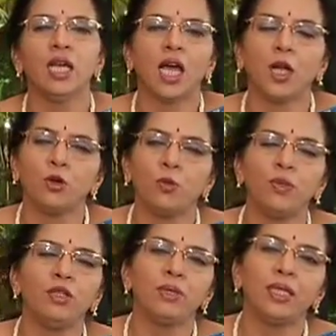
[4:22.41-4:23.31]
ఆ నొప్పిని
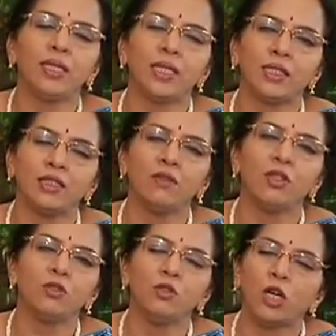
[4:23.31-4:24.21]
బట్టి
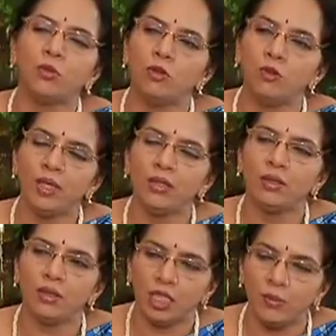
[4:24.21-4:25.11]
ఎంతవరకు ఆ మూమెంట్
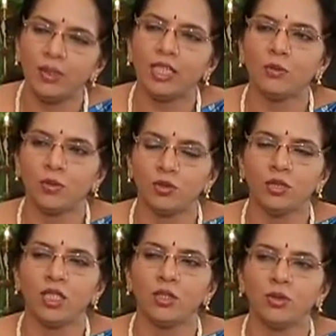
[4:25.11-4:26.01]
లిమిట్ అయిపోతుంది
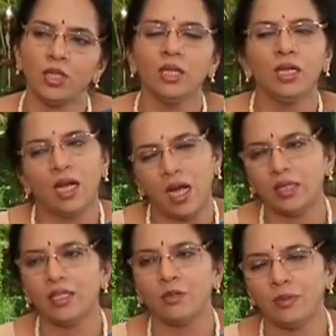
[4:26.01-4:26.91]
అనేది కూడా
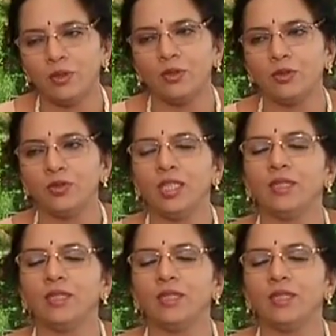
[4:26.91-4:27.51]
ఆధారపడి ఉంటుంది